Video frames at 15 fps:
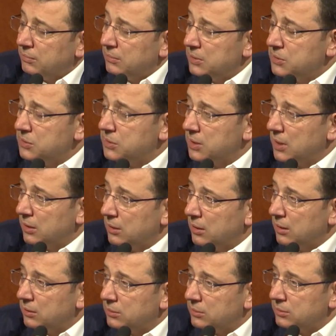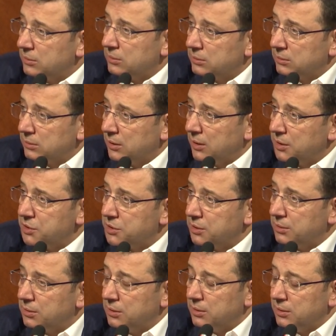insanlar
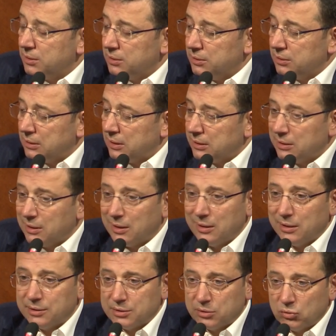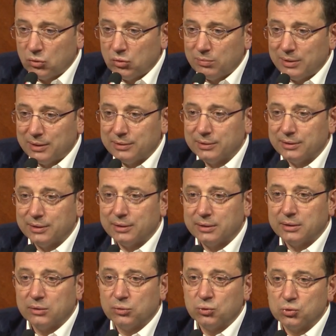eşitliğin, adaletin olmadığı
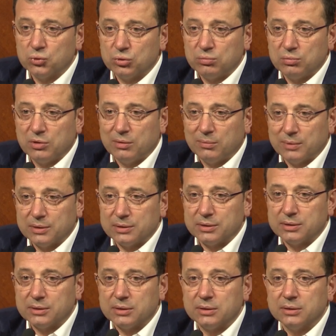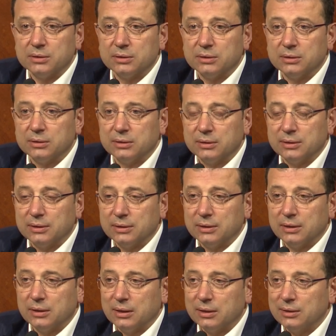yerde huzur bulamaz. Ee,
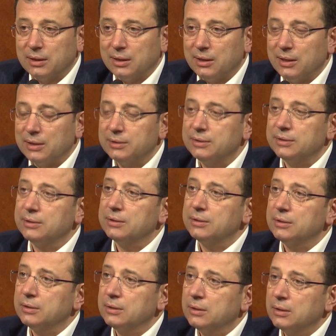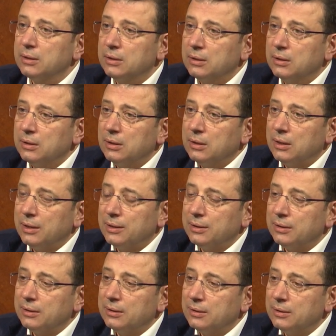adalet,
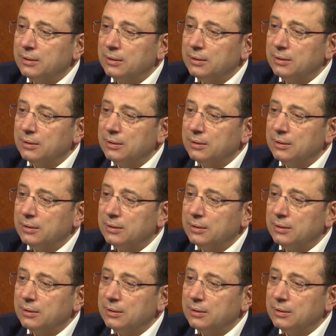hani e,